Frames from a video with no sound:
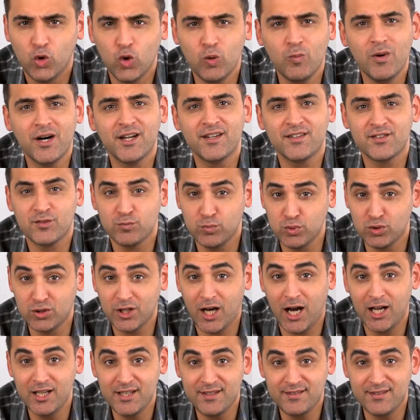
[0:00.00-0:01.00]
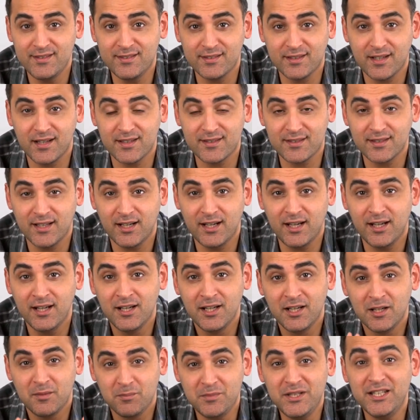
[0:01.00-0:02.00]
Umarız bu talihsiz
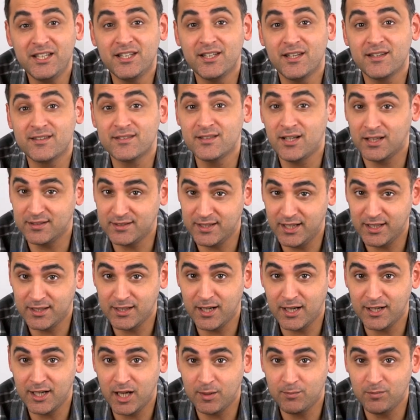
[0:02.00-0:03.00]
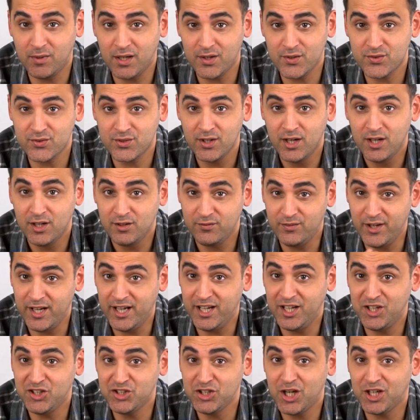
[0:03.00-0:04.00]
kaza bir kez daha tekrarlanmaz
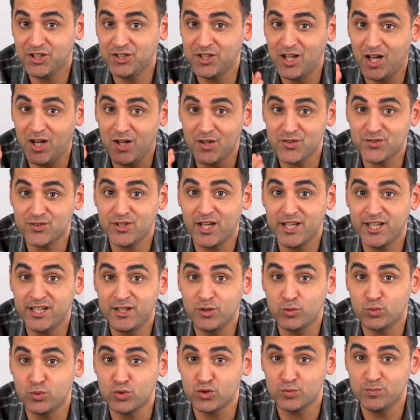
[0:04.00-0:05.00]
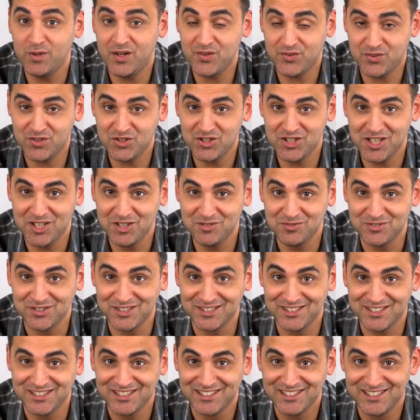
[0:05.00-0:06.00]
ve heyecanla asla yenip düşmezsin
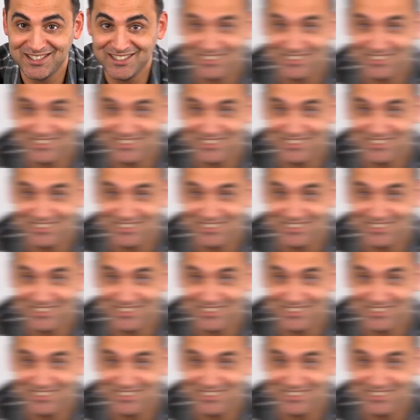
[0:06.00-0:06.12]
Jennifer.